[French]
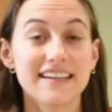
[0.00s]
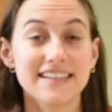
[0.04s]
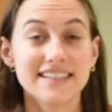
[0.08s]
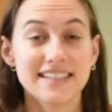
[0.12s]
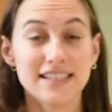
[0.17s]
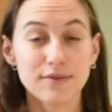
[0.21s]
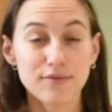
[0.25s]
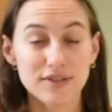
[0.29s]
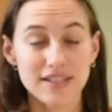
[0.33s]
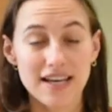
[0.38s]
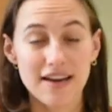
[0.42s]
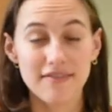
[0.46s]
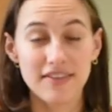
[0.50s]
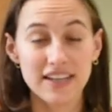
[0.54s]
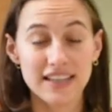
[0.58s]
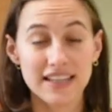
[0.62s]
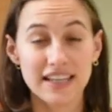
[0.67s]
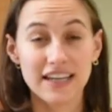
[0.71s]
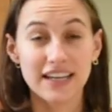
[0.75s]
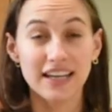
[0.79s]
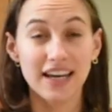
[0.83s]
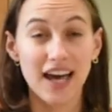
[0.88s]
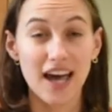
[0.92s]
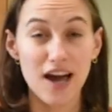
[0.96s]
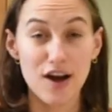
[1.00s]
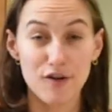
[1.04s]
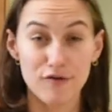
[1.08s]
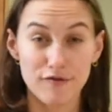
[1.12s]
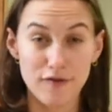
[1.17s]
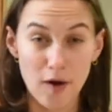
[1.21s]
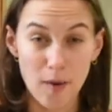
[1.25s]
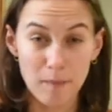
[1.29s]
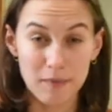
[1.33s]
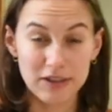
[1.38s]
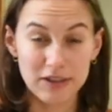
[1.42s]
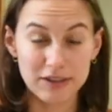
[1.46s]
Si vous avez des grands
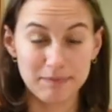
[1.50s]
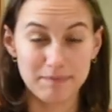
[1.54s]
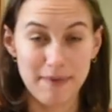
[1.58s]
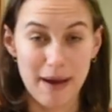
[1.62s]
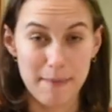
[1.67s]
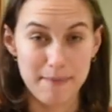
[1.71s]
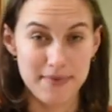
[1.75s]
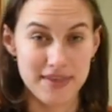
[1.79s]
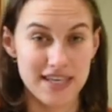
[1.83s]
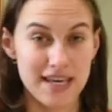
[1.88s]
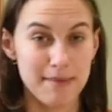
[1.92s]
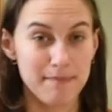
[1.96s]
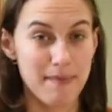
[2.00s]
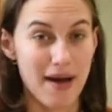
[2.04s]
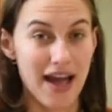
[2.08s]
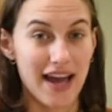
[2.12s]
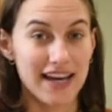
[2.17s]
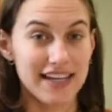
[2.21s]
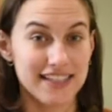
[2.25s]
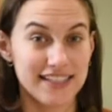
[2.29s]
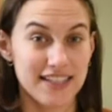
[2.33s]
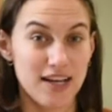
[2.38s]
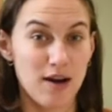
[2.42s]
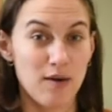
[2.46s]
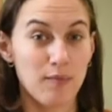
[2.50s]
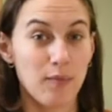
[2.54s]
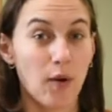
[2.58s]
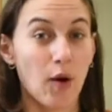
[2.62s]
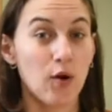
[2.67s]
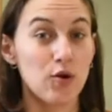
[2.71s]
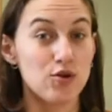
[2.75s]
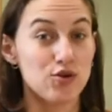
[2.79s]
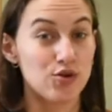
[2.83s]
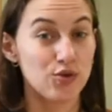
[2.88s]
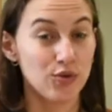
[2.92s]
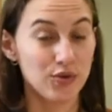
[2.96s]
formats de papier, par exemple
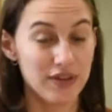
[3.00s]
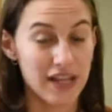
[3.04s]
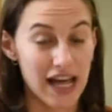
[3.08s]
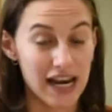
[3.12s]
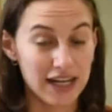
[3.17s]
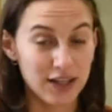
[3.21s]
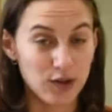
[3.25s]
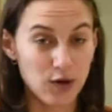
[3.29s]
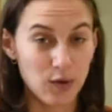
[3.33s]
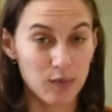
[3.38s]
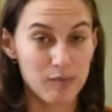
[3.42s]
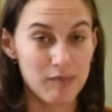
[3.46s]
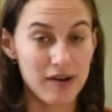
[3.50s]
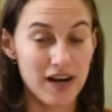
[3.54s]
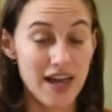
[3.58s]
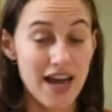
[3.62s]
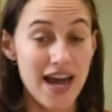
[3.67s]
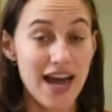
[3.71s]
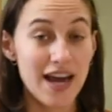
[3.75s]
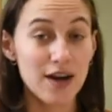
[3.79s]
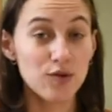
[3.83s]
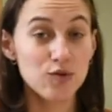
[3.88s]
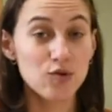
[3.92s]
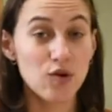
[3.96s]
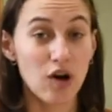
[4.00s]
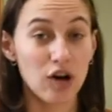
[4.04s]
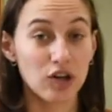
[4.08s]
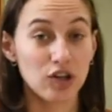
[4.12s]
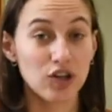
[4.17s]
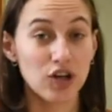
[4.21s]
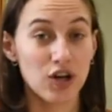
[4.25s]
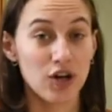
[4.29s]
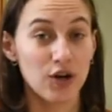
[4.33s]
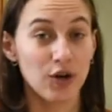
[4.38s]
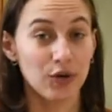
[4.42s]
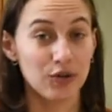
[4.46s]
un journal complet ou
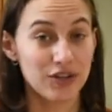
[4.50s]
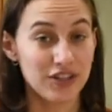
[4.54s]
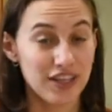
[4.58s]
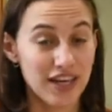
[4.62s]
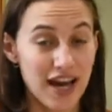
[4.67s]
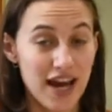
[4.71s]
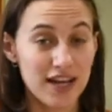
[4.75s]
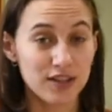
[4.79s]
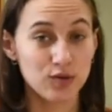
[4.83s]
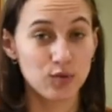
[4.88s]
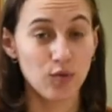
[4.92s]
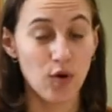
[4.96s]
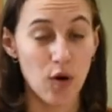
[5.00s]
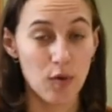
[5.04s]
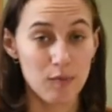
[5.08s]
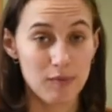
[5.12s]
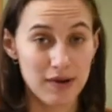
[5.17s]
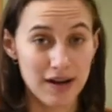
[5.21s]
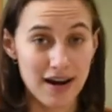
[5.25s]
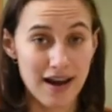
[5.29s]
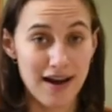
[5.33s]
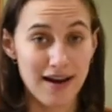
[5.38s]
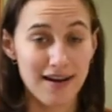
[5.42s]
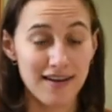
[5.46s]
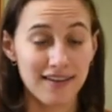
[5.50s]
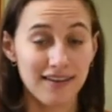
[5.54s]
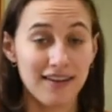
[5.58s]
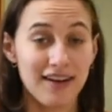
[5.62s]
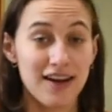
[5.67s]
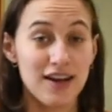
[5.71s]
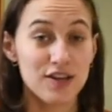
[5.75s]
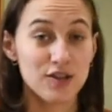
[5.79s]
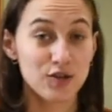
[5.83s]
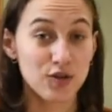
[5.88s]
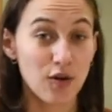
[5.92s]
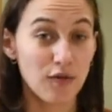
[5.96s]
encore une carte ou un plan,
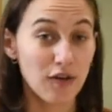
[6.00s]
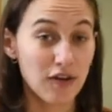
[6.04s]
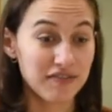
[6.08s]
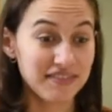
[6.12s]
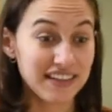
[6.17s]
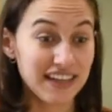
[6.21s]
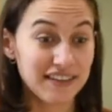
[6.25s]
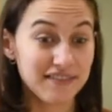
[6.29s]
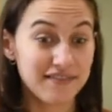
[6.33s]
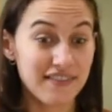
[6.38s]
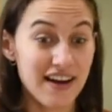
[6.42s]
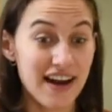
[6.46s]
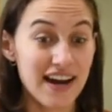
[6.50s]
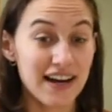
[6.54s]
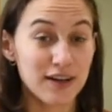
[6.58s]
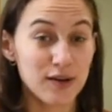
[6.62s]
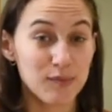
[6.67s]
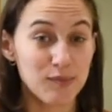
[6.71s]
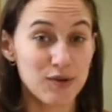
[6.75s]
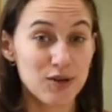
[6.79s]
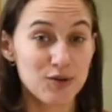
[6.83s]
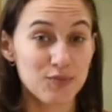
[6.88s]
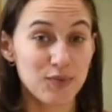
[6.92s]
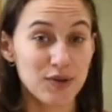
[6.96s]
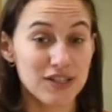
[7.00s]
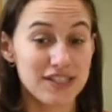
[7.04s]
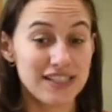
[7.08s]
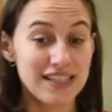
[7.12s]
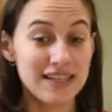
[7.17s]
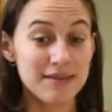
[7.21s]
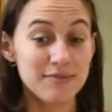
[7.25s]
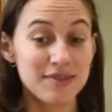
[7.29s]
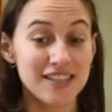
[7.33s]
ce qu'on va venir faire le plus possible,